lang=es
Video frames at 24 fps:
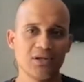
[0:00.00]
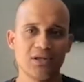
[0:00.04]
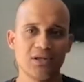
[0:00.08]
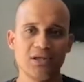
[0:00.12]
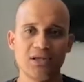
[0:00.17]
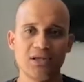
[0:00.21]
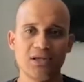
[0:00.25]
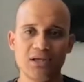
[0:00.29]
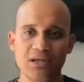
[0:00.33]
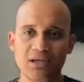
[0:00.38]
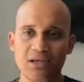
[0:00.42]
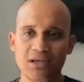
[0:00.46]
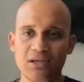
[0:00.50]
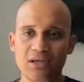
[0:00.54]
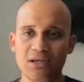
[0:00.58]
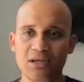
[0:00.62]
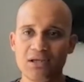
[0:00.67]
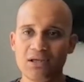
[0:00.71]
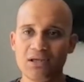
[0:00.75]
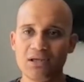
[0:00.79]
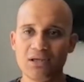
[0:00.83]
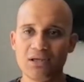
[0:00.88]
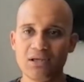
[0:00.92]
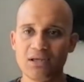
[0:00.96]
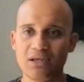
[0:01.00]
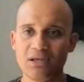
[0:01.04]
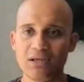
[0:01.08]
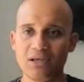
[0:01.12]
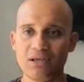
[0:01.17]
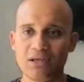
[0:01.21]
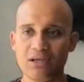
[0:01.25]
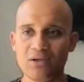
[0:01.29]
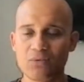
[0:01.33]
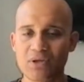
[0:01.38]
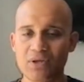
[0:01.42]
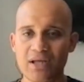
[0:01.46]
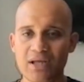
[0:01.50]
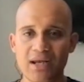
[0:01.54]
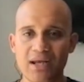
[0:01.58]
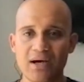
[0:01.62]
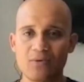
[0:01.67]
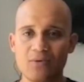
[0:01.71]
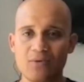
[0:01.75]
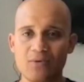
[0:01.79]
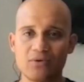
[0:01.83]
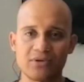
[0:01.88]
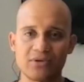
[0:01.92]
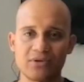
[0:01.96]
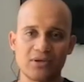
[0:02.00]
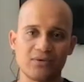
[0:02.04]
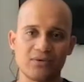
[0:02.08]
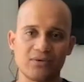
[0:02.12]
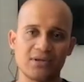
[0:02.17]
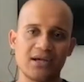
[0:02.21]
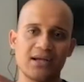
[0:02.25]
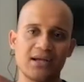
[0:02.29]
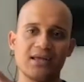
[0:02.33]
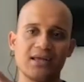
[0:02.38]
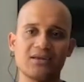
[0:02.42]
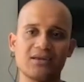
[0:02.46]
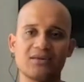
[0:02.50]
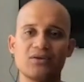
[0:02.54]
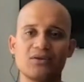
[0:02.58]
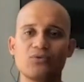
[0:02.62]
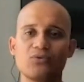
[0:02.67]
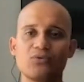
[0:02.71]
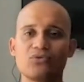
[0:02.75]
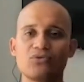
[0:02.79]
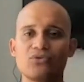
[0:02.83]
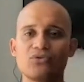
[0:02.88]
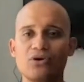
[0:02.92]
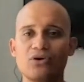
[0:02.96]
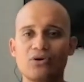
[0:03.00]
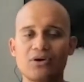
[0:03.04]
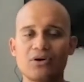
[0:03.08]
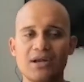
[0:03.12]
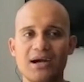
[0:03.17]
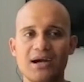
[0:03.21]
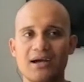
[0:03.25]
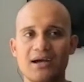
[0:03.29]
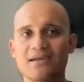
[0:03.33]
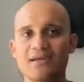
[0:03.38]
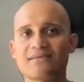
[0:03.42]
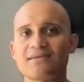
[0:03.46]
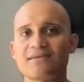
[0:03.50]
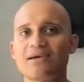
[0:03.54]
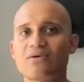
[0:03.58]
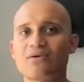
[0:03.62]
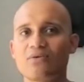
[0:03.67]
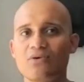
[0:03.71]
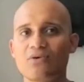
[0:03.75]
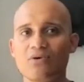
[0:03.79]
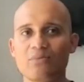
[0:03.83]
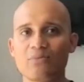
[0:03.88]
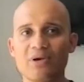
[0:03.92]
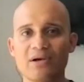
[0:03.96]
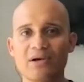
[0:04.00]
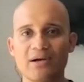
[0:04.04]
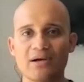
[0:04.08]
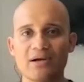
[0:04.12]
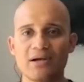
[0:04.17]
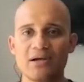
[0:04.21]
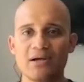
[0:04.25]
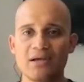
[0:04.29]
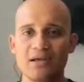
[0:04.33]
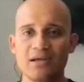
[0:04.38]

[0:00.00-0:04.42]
Y, y, una de las cosas, o sea, la desilusión, las carencias económicas,